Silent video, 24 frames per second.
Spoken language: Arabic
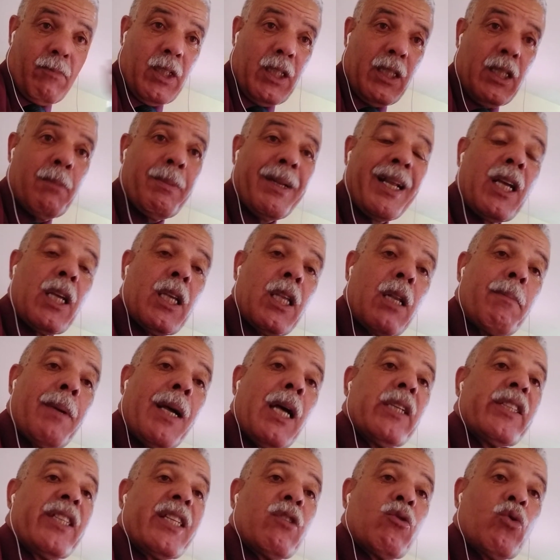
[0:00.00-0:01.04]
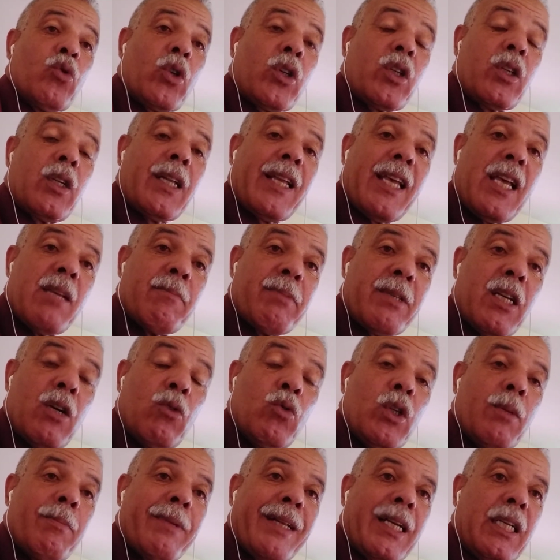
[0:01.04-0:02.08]
اللي مرقي اربعه زادوا الخامسه
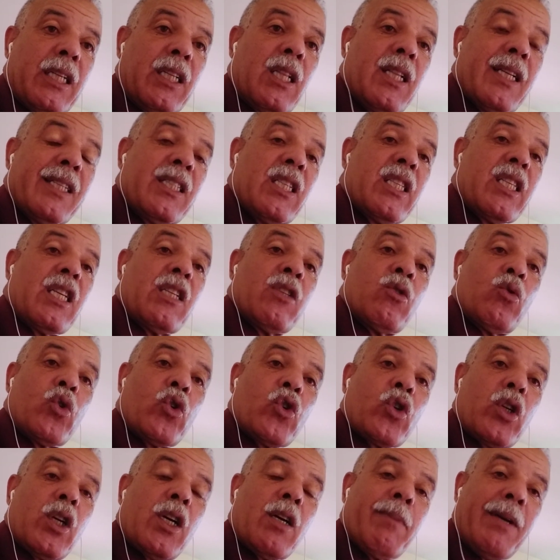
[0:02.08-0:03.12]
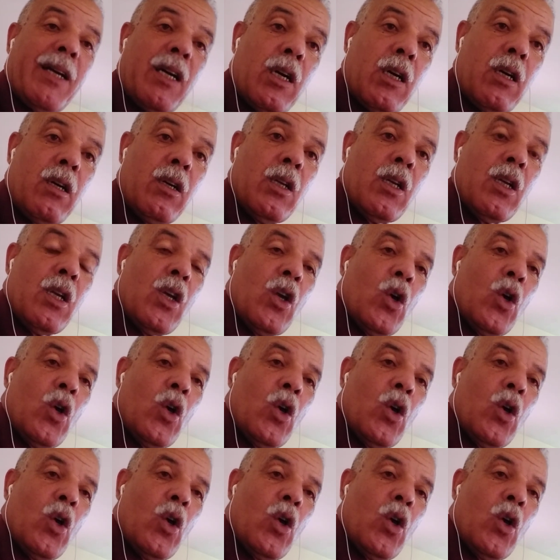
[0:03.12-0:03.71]
واللي مرقي ثلاثه زادوا الرابعه